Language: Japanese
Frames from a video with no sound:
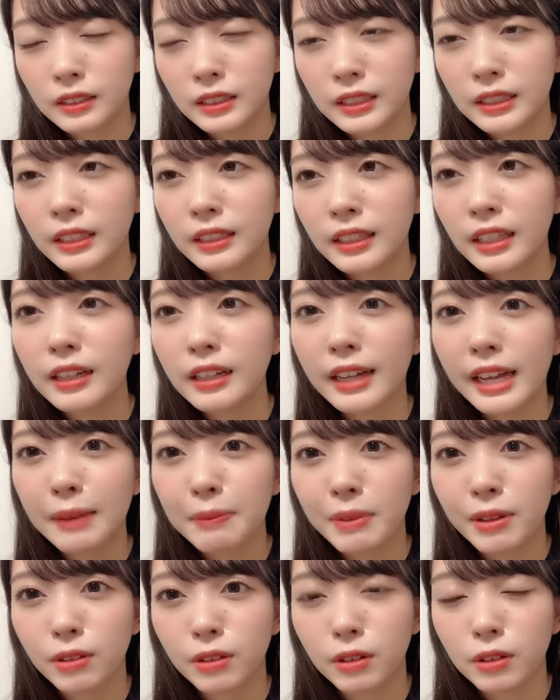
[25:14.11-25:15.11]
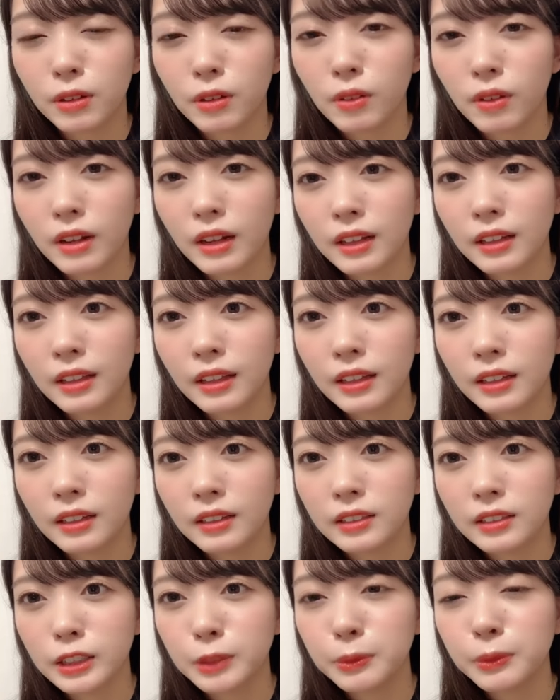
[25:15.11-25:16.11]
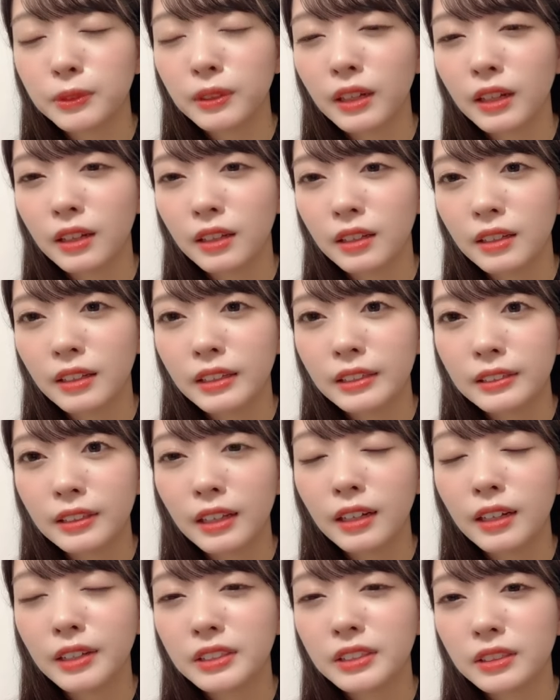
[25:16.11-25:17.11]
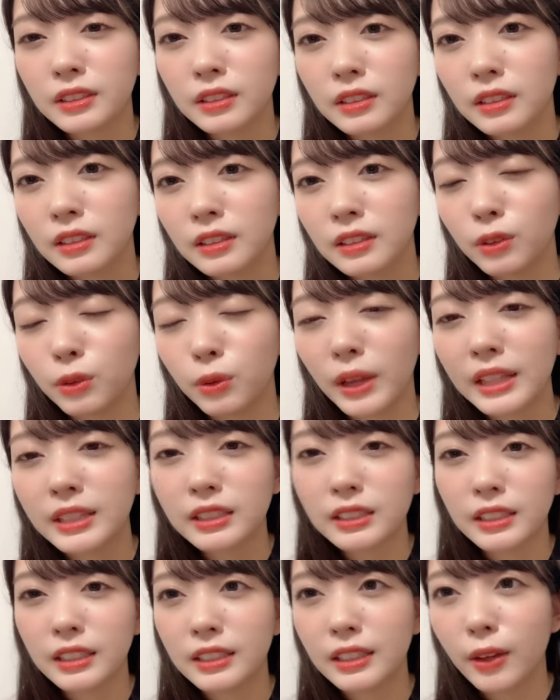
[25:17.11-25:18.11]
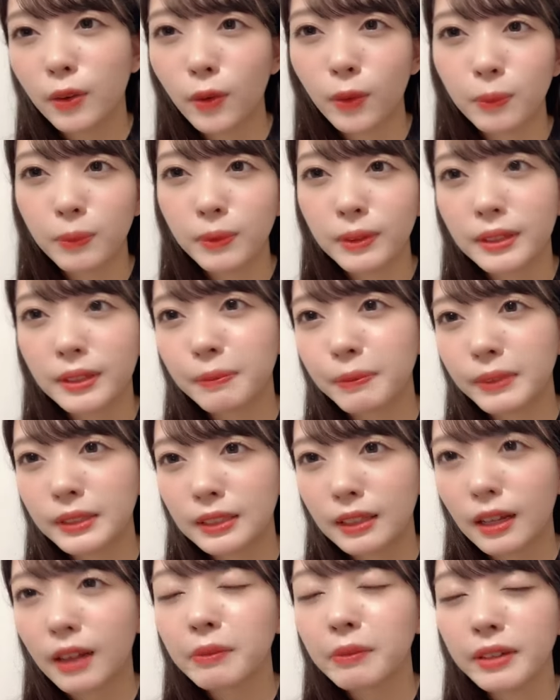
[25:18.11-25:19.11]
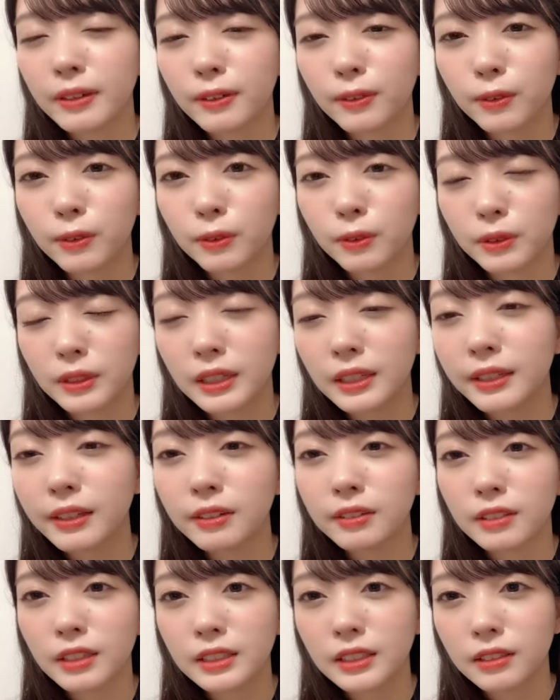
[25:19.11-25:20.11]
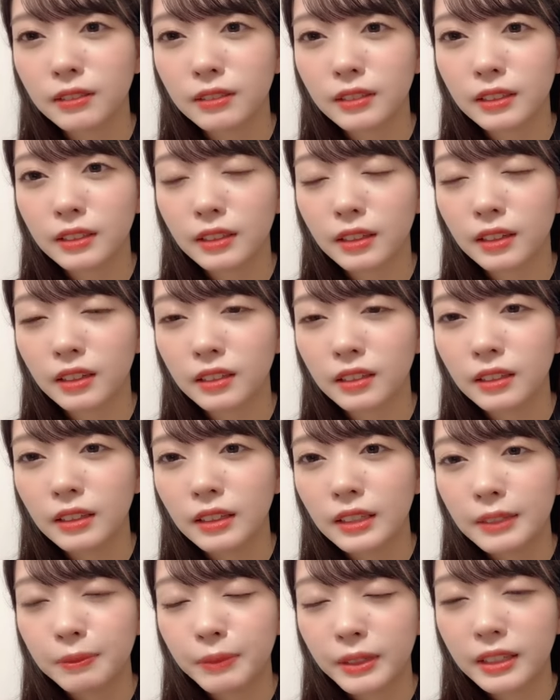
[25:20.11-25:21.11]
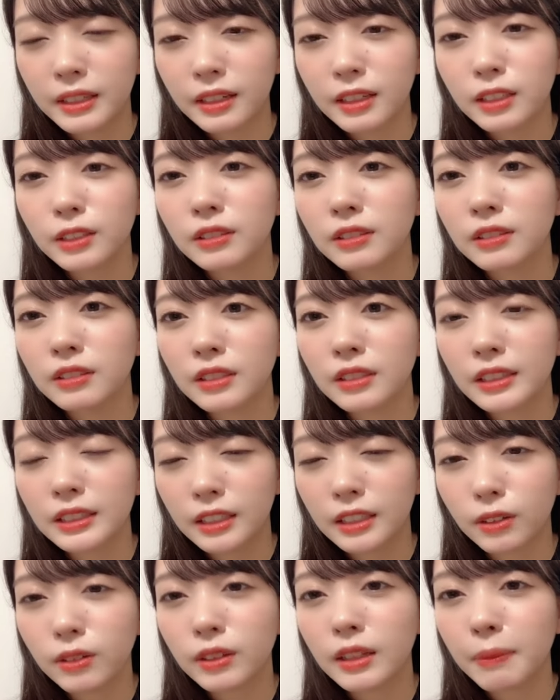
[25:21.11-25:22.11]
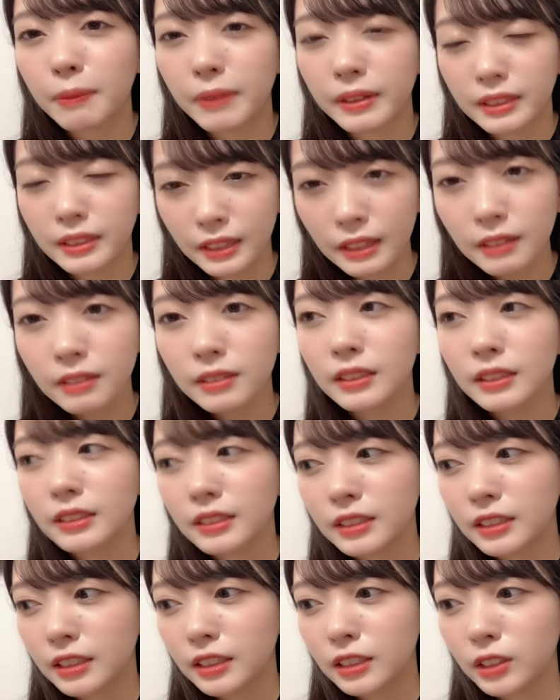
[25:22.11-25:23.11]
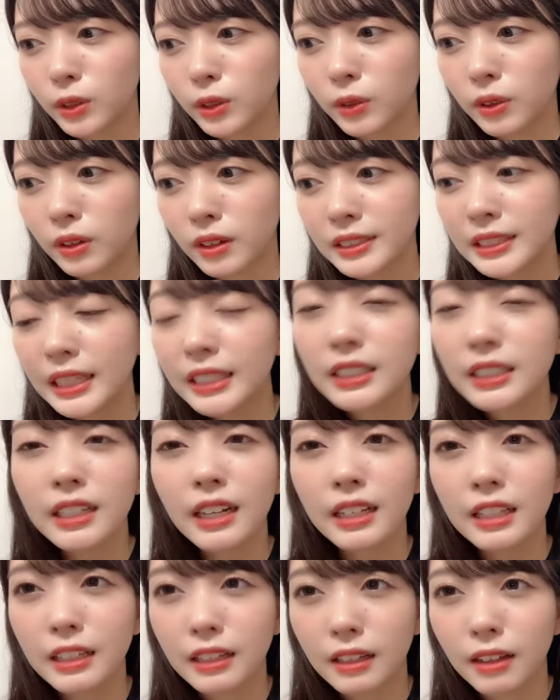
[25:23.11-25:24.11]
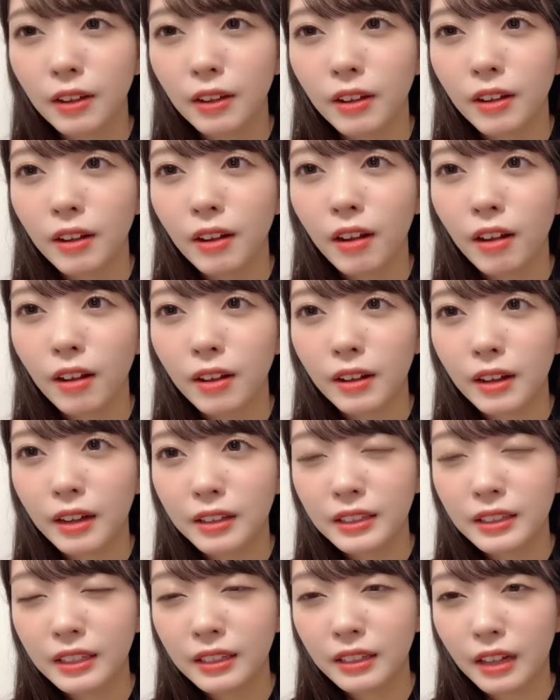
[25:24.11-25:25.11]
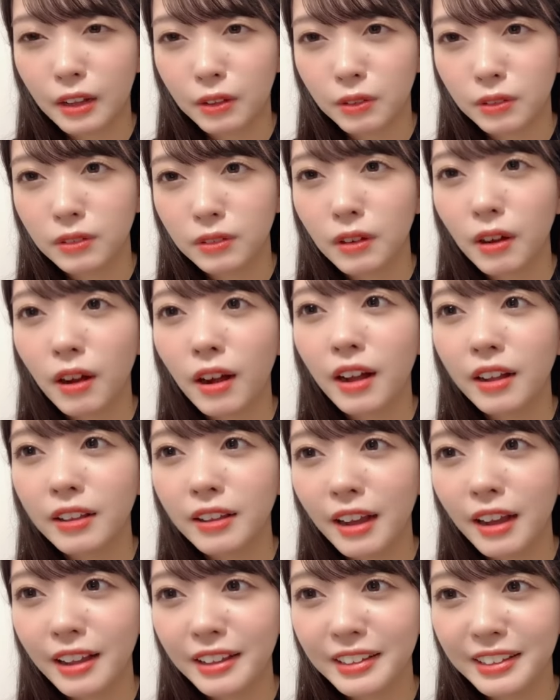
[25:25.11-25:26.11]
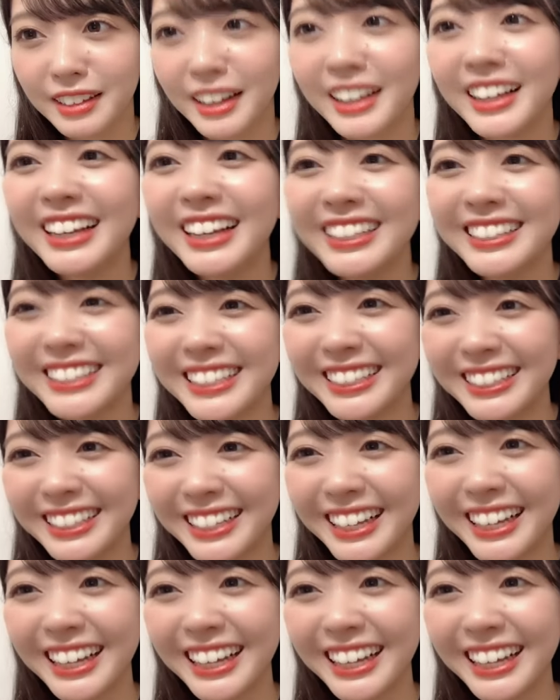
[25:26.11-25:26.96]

2回目の人とかで自分が何月のやつに来た子覚えてますかみたいなことを聞いてくださる方がいたりするんですけどたまにねさすがにあにあのはにゃーってなっちゃって